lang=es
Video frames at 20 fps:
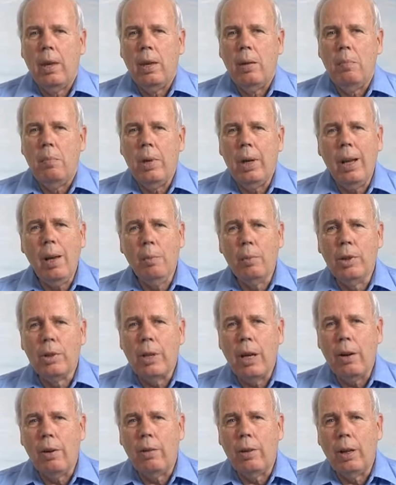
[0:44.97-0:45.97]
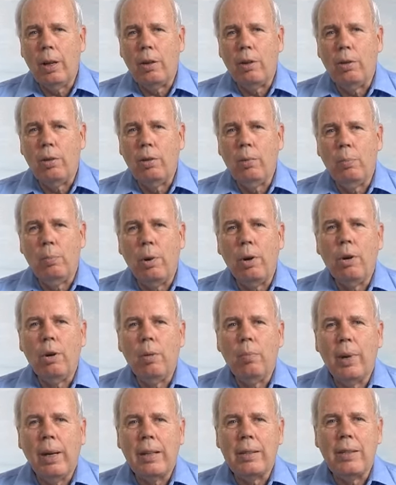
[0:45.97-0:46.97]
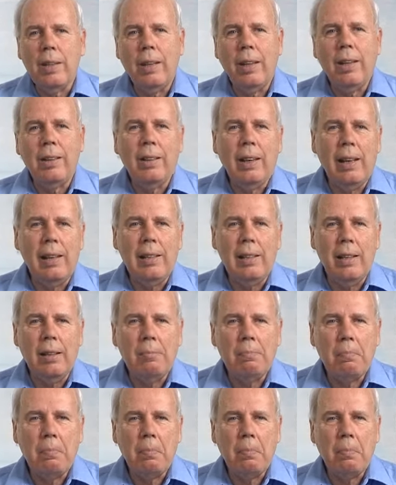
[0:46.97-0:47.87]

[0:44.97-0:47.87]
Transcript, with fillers: Miremos ahora con un poco más de detalle.